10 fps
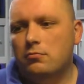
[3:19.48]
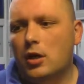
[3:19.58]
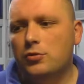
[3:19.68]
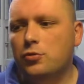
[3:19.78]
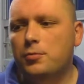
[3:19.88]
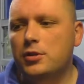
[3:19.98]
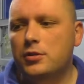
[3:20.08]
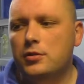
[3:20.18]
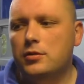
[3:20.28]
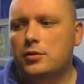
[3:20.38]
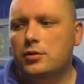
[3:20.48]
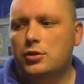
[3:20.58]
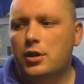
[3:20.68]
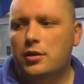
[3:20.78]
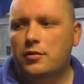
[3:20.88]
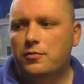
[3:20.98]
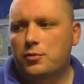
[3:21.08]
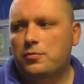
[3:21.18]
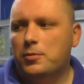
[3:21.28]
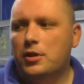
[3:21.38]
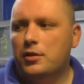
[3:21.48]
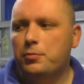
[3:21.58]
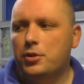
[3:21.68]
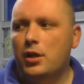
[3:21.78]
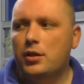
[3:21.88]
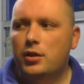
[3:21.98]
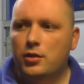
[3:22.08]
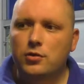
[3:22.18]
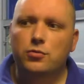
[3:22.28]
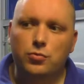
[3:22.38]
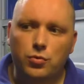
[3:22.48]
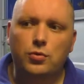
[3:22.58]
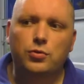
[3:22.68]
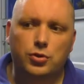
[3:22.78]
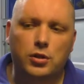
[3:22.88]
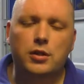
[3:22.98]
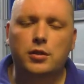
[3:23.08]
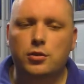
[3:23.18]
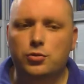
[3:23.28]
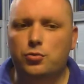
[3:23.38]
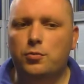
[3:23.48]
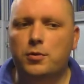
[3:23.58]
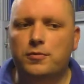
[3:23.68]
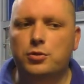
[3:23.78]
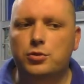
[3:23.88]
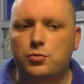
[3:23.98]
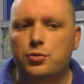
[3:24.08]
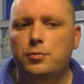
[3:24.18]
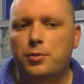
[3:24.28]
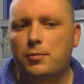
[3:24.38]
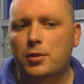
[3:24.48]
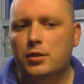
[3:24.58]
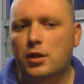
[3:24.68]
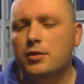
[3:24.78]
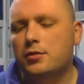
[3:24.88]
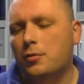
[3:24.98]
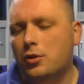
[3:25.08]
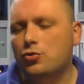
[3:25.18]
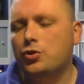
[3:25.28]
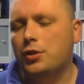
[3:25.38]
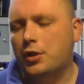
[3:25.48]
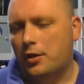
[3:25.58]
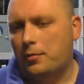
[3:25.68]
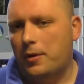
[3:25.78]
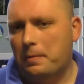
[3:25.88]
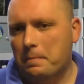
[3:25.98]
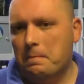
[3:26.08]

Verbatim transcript: Особенностей содержания вот, в плане питания нет, но желательно, чтобы в рационе преобладали замороженные корма.